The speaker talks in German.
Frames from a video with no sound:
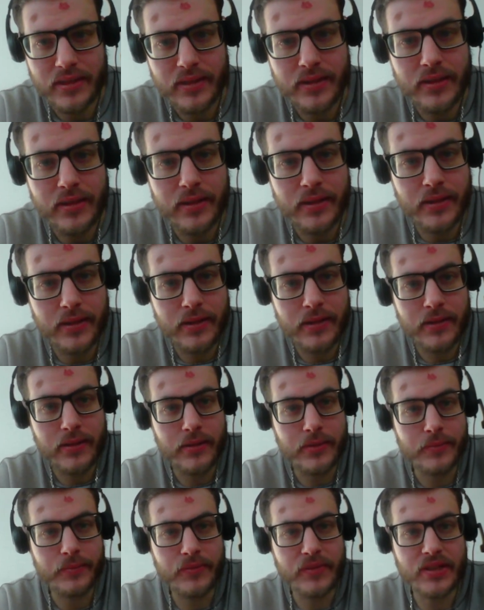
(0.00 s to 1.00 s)

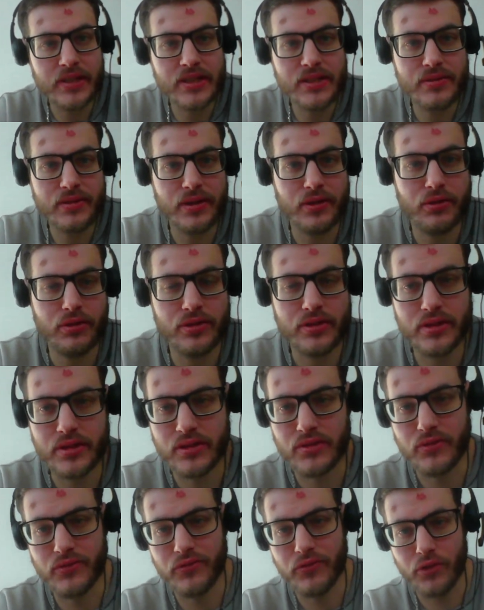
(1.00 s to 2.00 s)
Ähm, deswegen heute sind
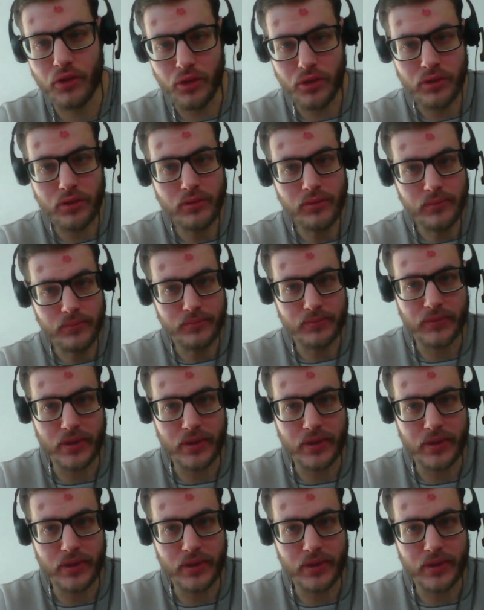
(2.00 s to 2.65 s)
fünf Folgen.